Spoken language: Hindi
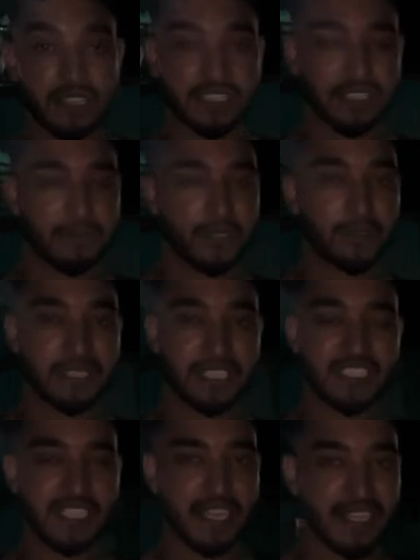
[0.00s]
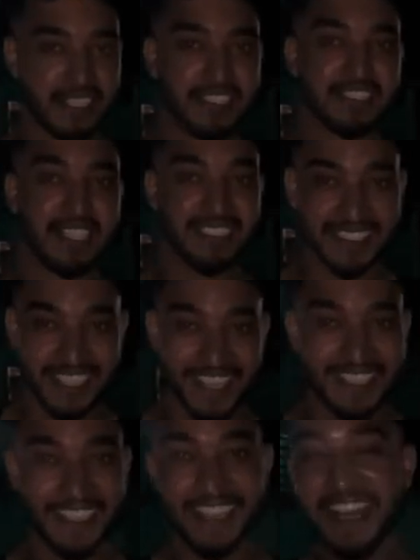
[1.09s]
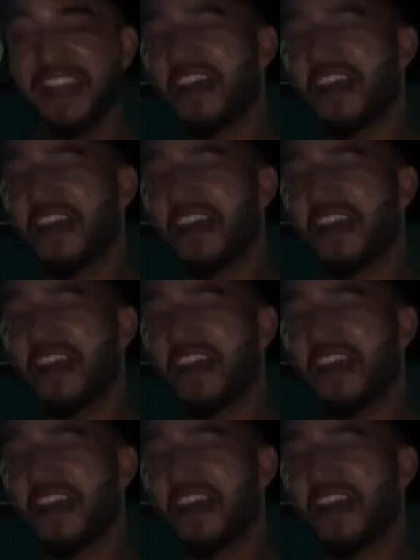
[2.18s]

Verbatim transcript: इसने मेरे को इतनी सारी एक्सरसाइज सिखा दी है